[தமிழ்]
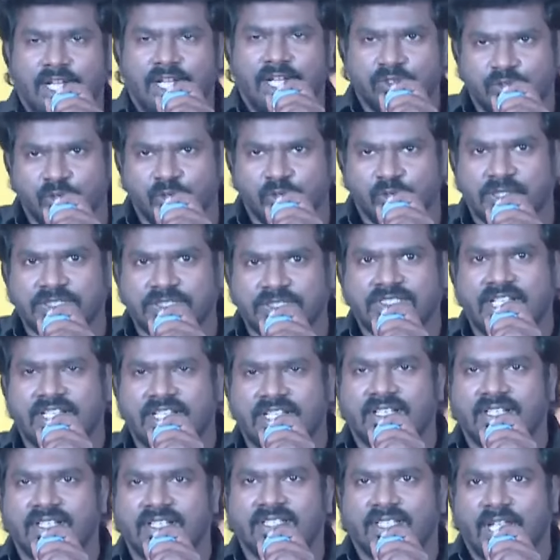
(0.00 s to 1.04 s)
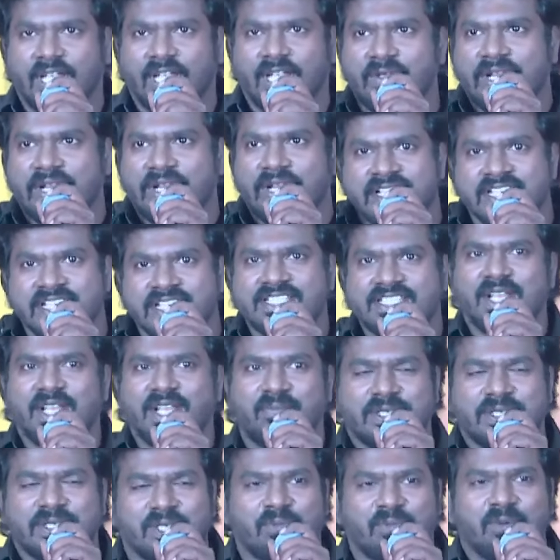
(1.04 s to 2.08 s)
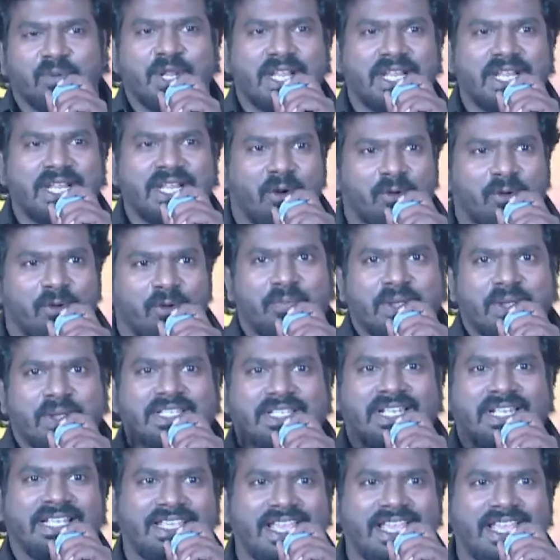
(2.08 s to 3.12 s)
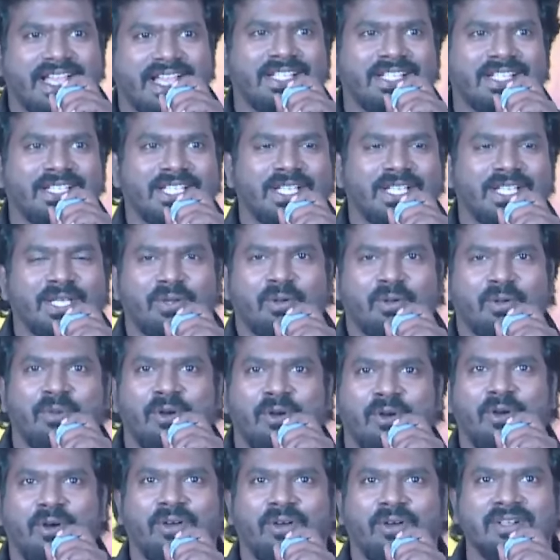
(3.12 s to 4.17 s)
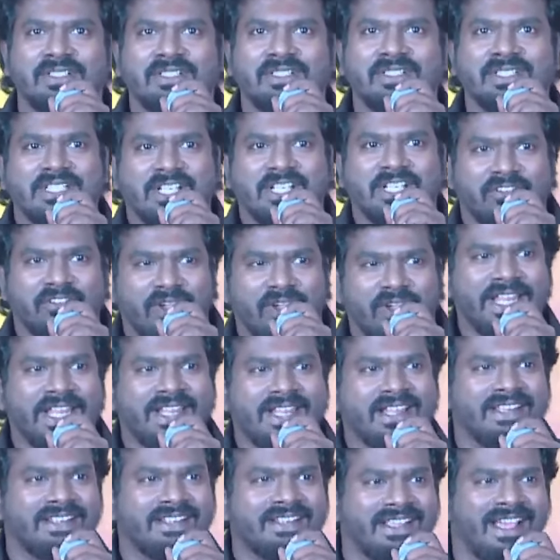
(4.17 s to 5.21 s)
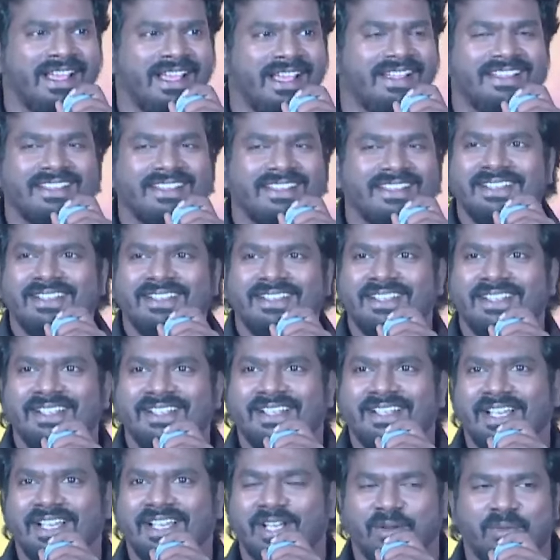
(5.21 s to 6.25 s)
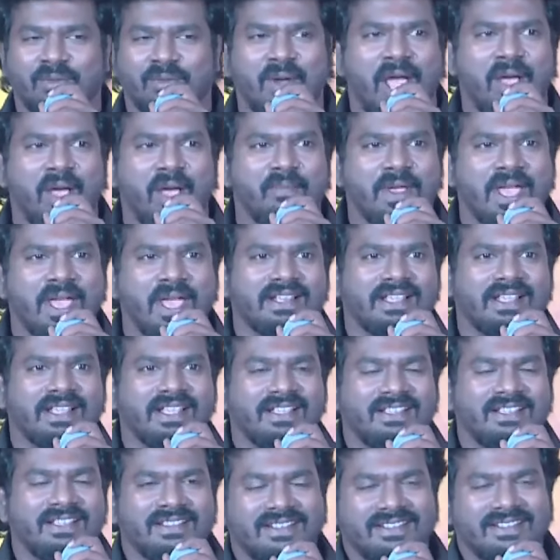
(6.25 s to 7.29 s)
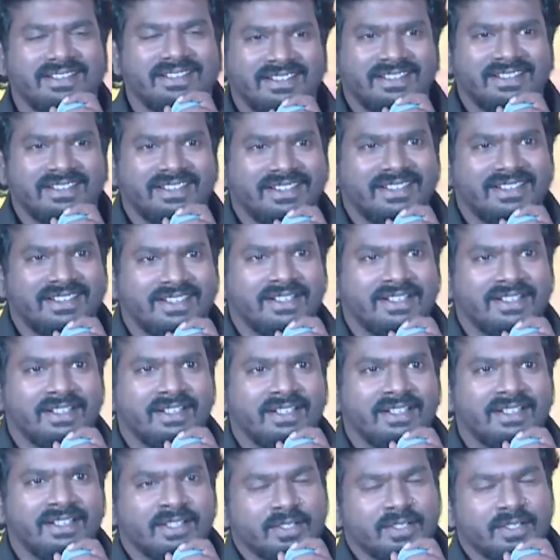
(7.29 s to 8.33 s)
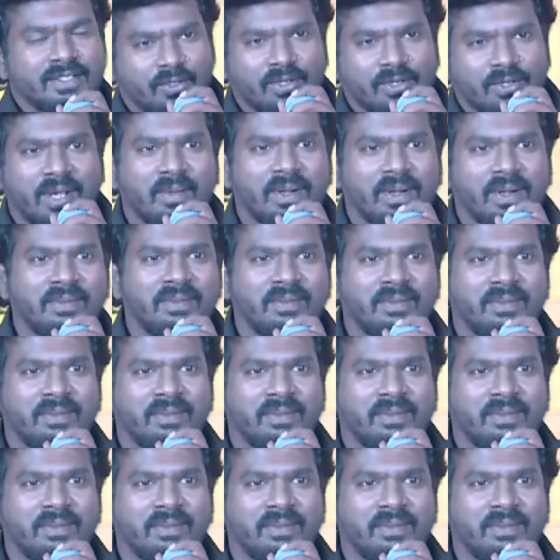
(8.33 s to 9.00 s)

சூப்பர் ஸ்டார் தலைவர் ரஜினி சார் பேச போகிறாரு அவர் பேச்செல்லாம் கேட்குறதுக்கு ரொம்ப வெயிட்டிங்கில் இருக்கேன் ரொம்ப ஹாப்பியாக இருக்குது சொல்லுங்கள் மேடம்